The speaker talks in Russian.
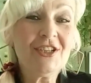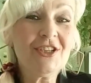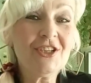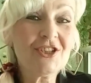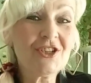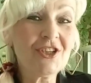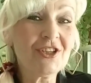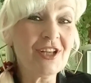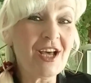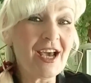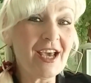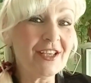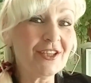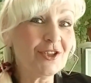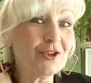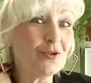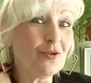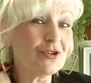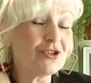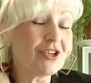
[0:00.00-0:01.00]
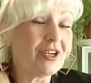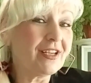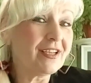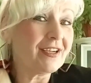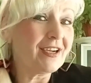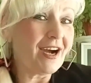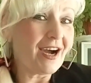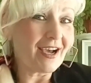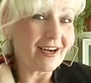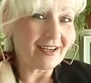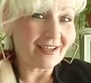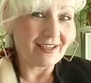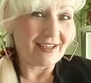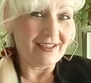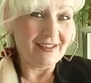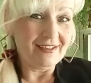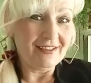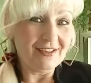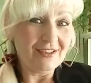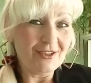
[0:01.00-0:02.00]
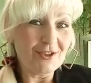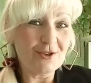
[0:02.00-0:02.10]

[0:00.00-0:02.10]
не жена, я не дочь олигарха.